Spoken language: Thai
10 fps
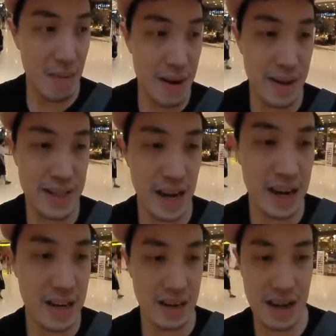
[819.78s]
บริเวณชั้น
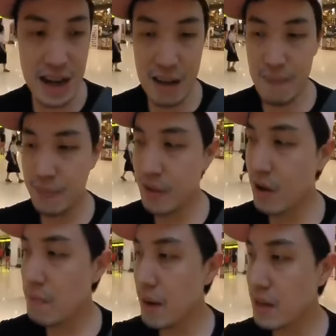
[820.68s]
1นะครับก็
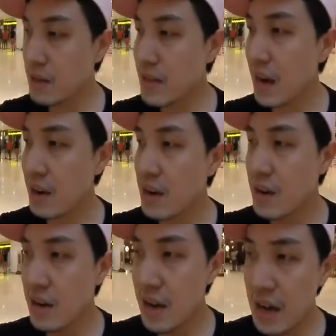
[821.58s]
เป็นจัด
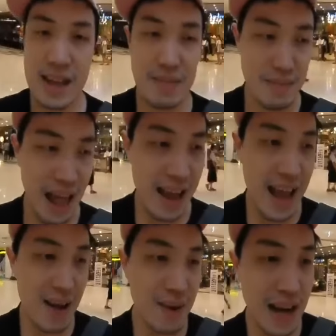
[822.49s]
เนี่ยครับหลายอ
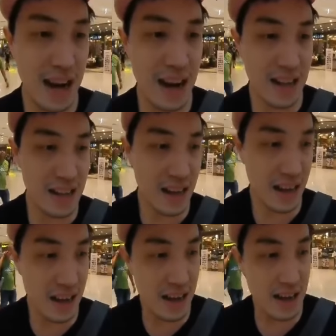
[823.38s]
ย่างเหมือนกันนะตั้งแต่
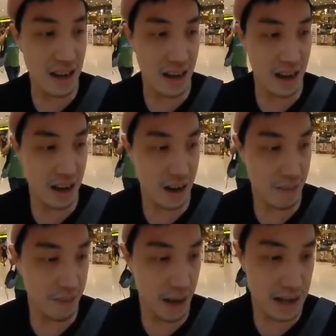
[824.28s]

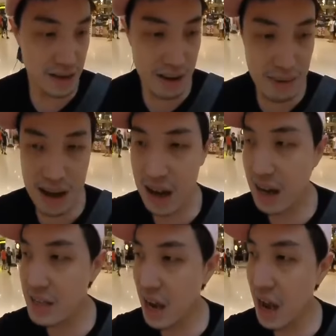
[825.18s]
ไอศครีมมหา
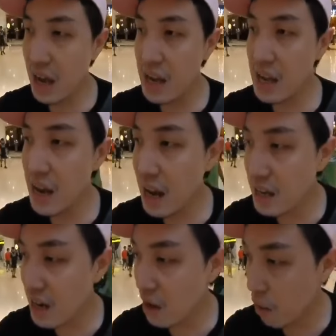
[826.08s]
ชัยร้าน
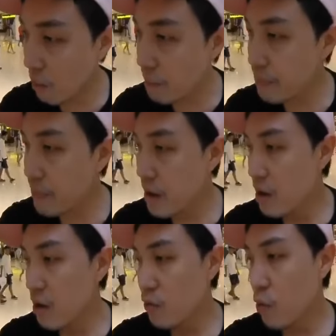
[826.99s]
ขนม
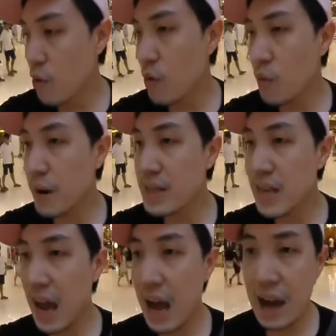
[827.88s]
ฟูกุมัท
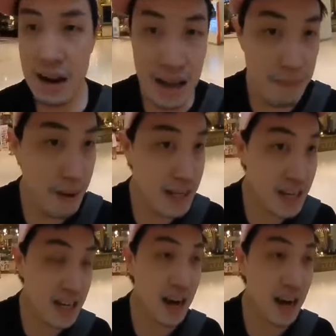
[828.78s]
ฉะเครปป้าเฉย